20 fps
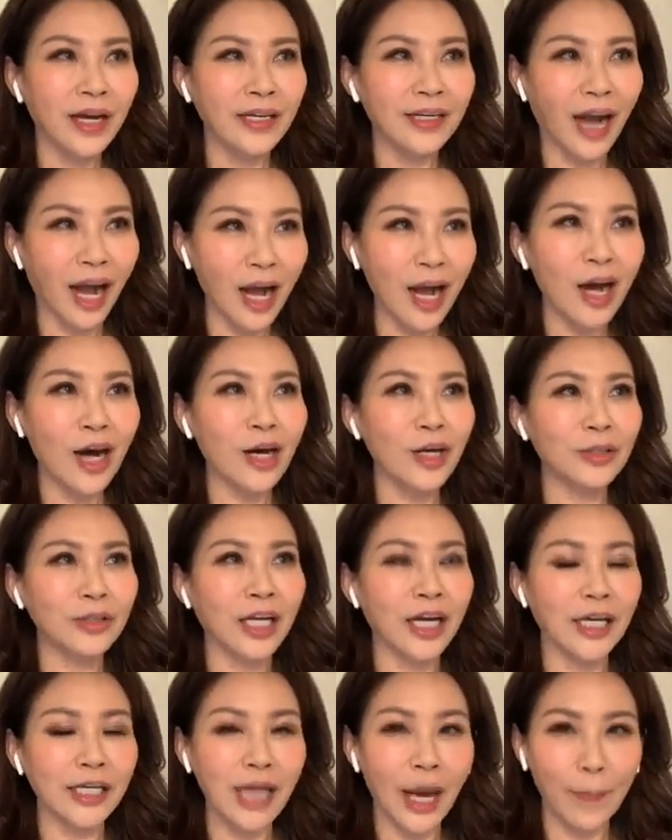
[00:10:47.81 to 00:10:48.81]
然后
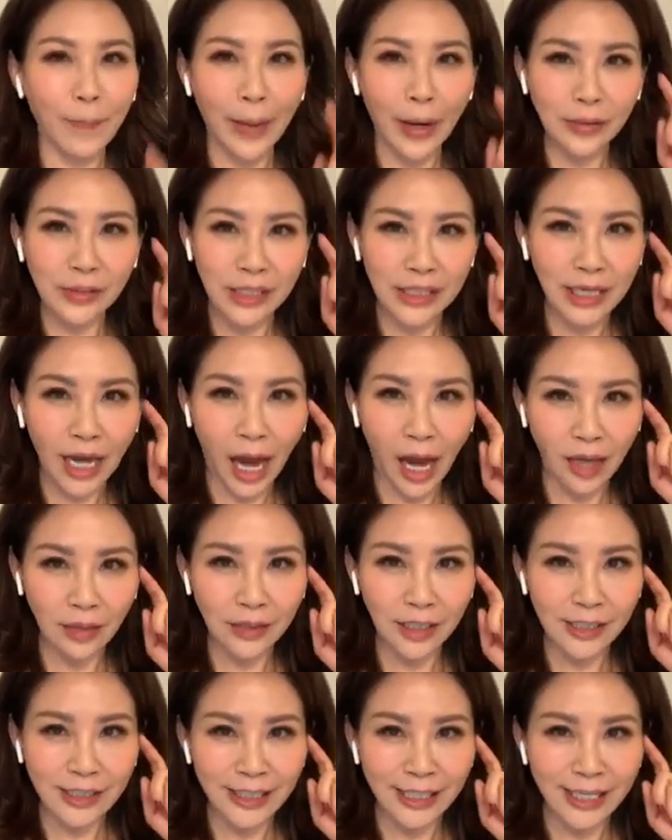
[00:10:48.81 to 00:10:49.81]
呢，要保持一个好
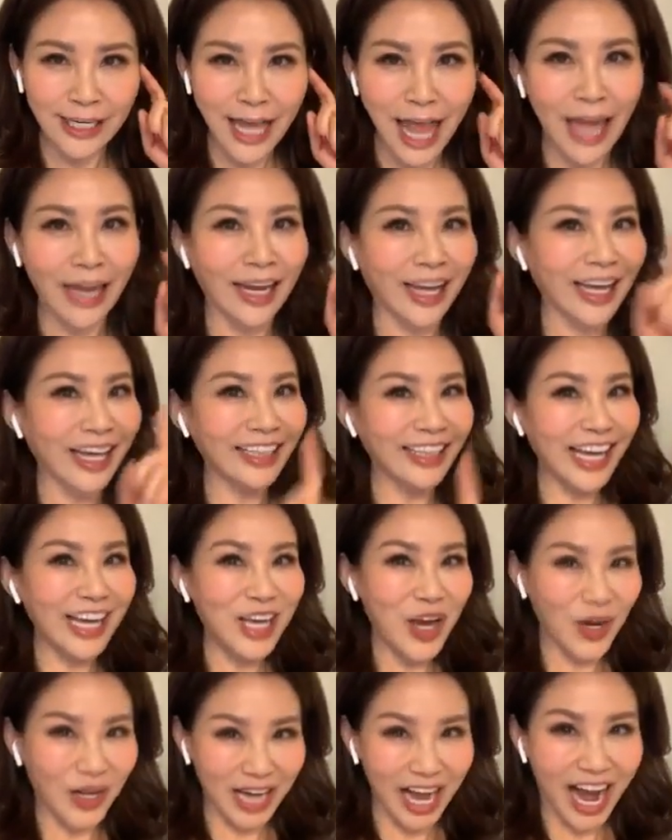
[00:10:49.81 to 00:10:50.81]
的信念，一定
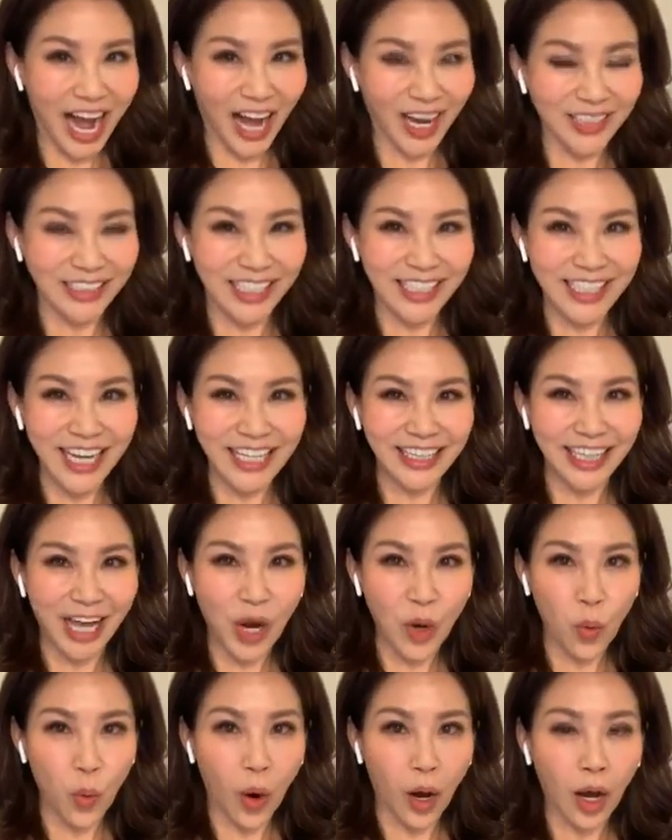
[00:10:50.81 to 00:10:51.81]
有更好的在
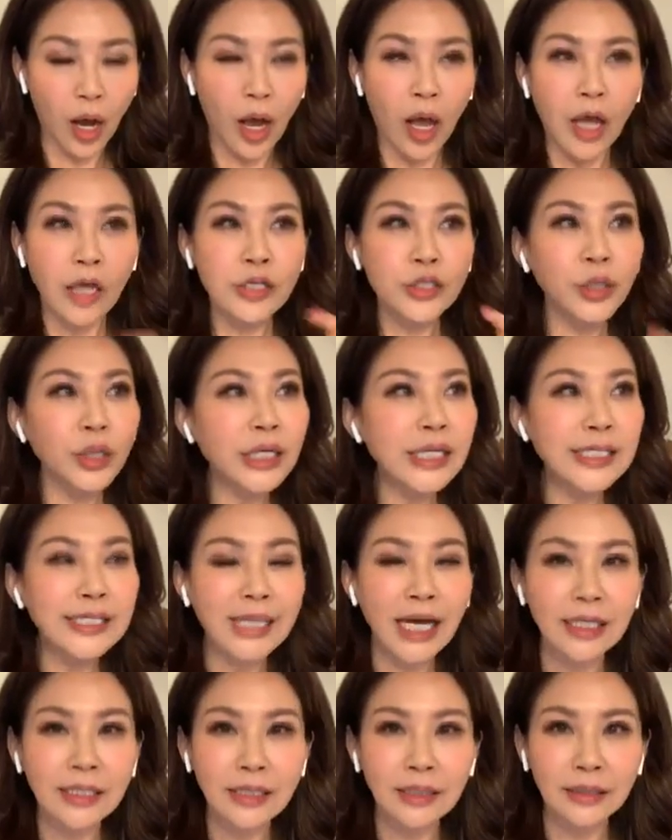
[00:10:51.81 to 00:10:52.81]
等我。所以，
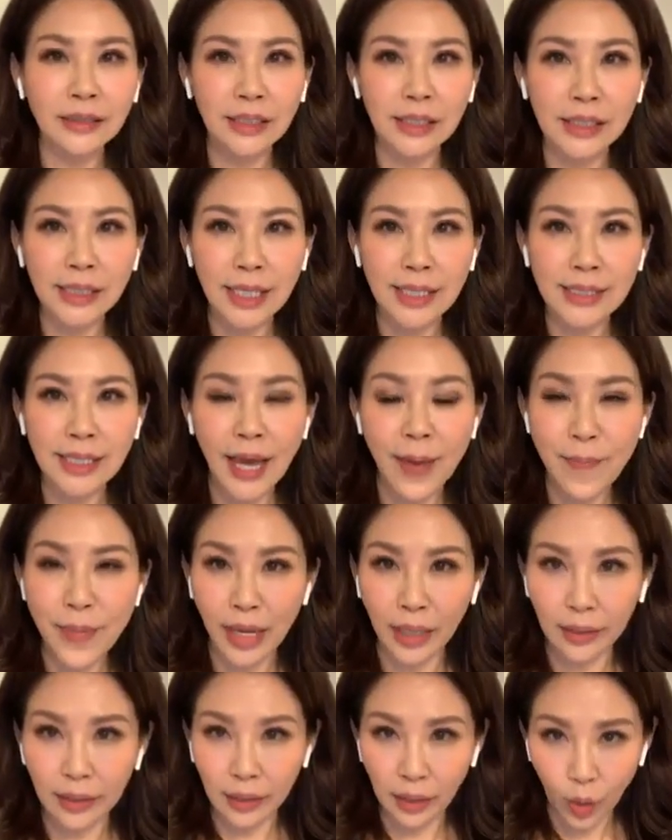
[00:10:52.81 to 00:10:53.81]
假设你现在
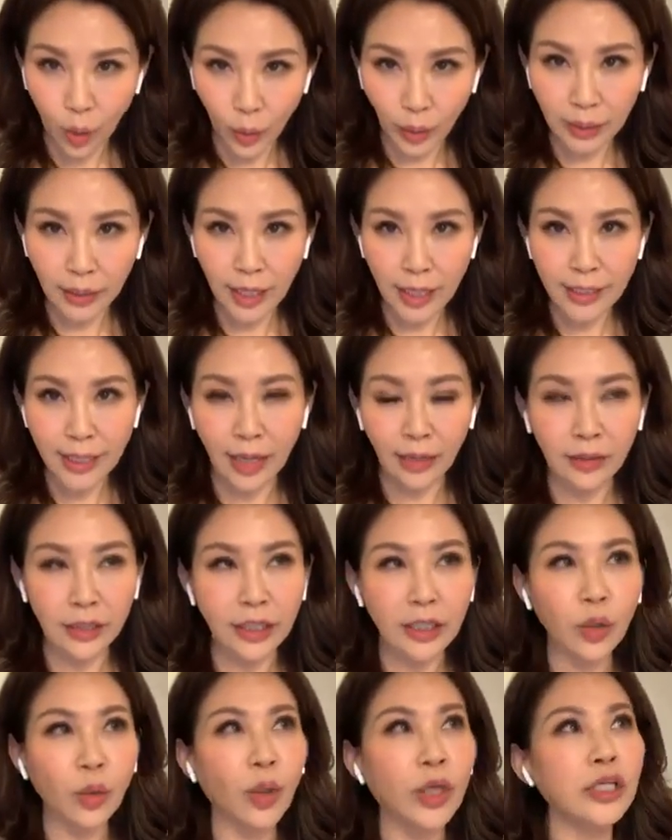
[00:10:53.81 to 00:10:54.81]
面临婚姻要
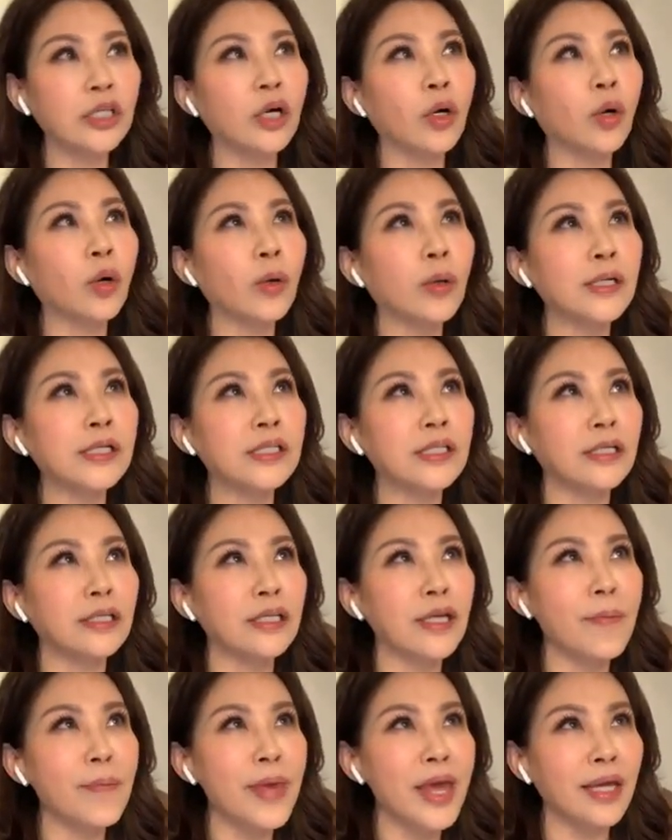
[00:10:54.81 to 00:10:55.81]
离婚，又或者
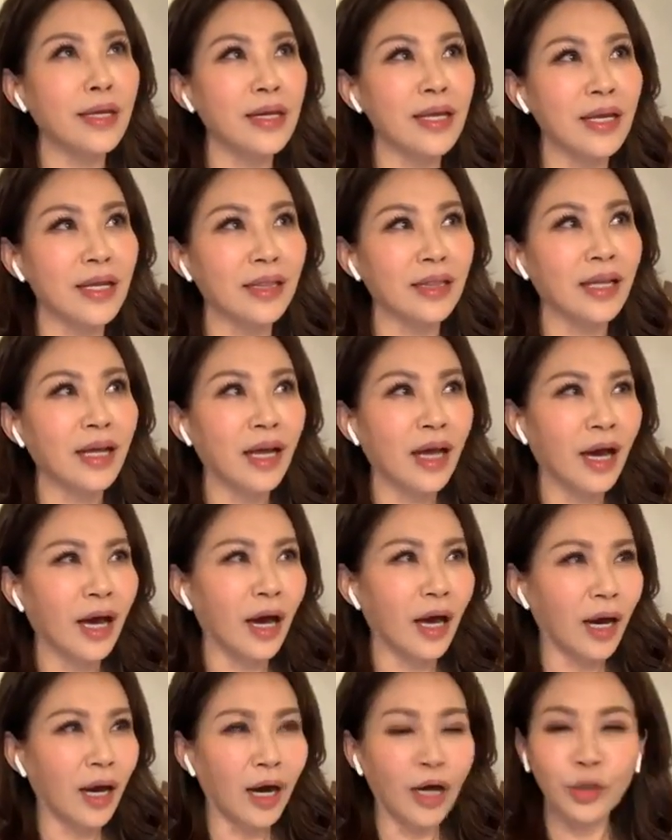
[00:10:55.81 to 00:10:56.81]
你面临
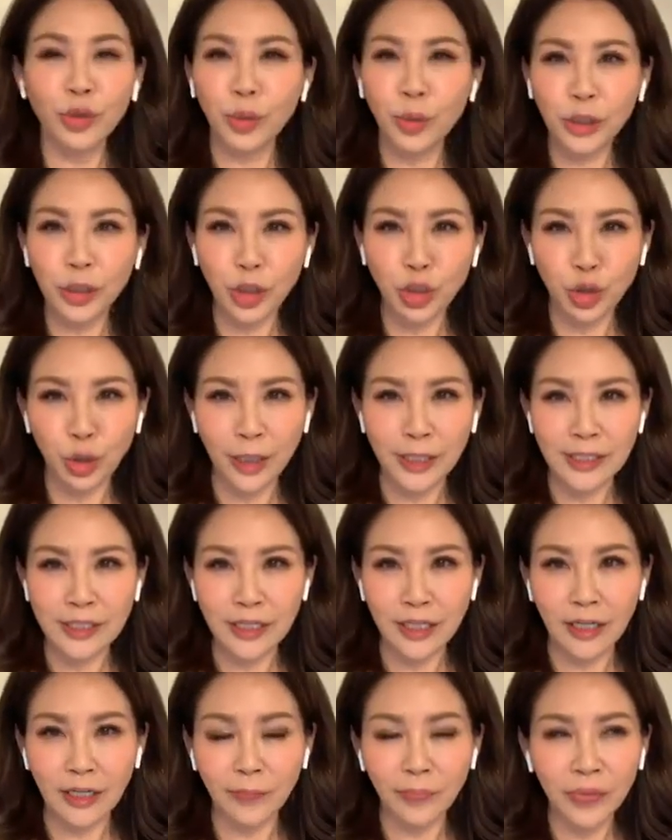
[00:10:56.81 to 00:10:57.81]
呃很多的选
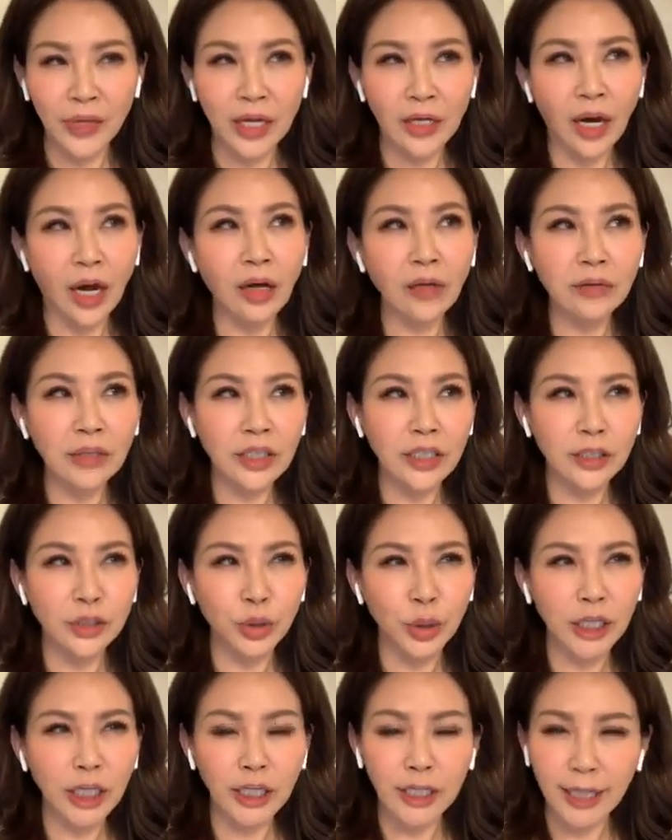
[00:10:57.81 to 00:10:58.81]
择，然后你
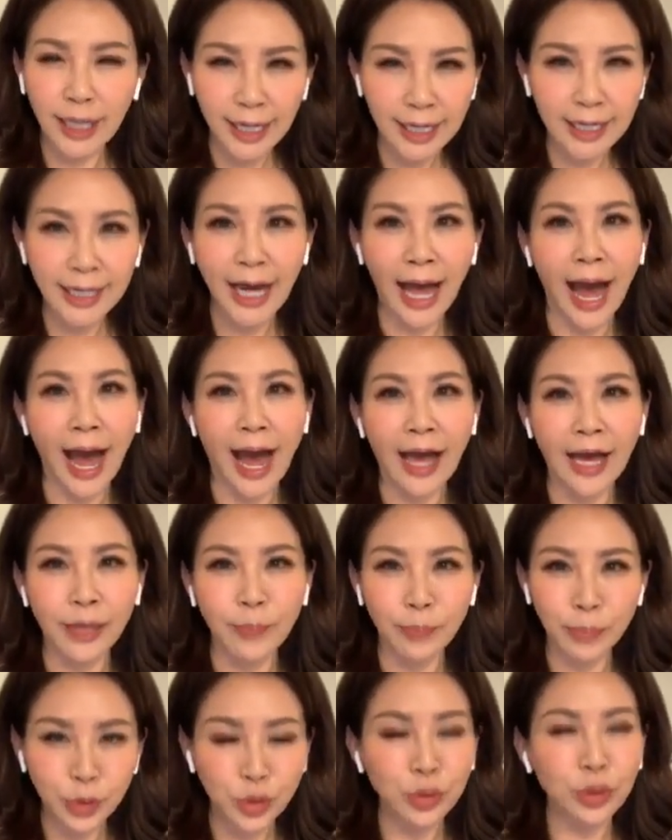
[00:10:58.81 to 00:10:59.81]
觉得你很卡、
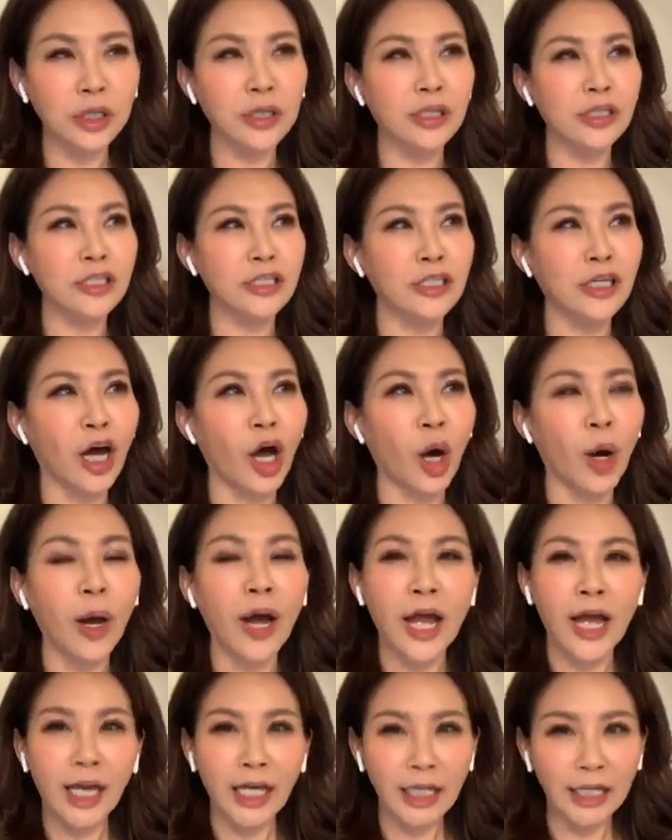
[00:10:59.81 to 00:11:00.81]
很不顺的时候，
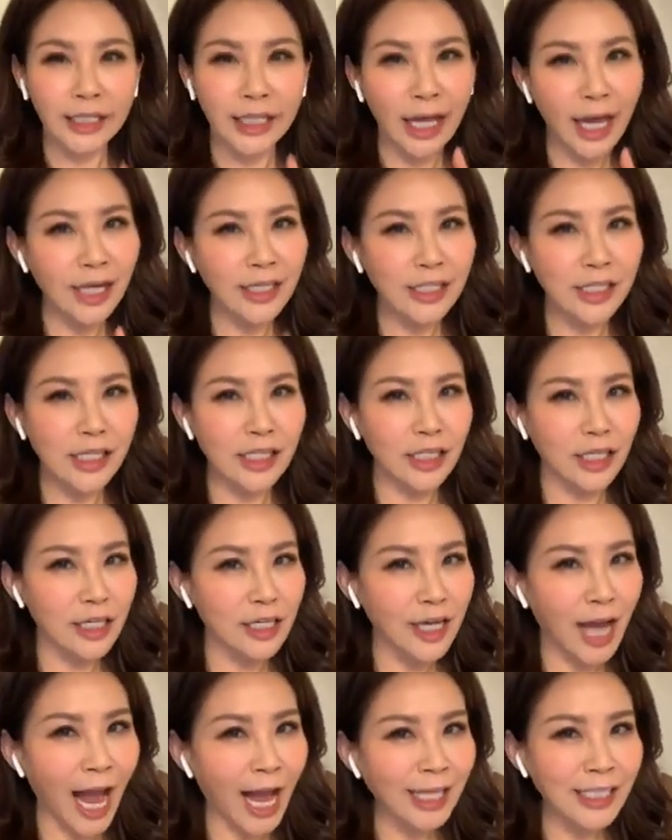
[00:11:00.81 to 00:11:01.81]
一定要记
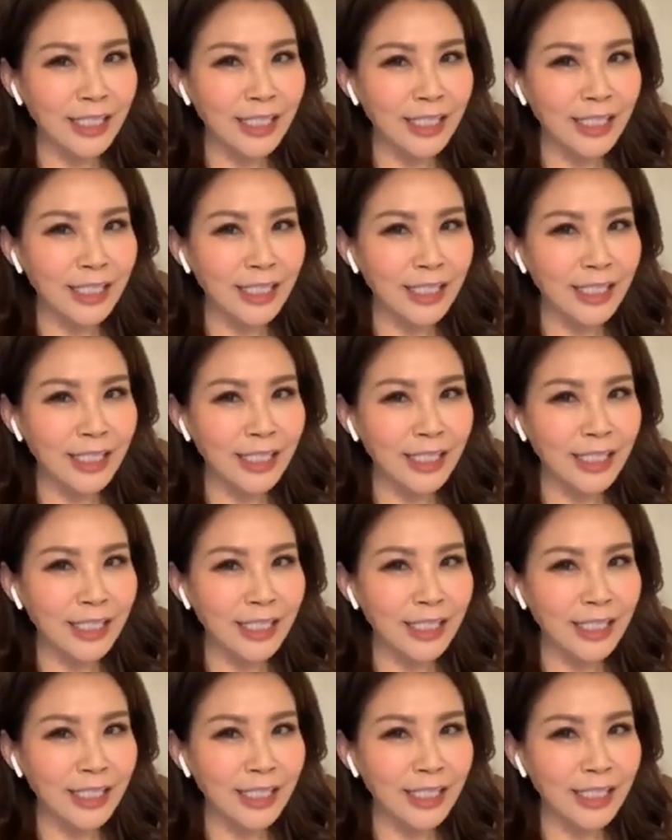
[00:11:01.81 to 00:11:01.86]
得开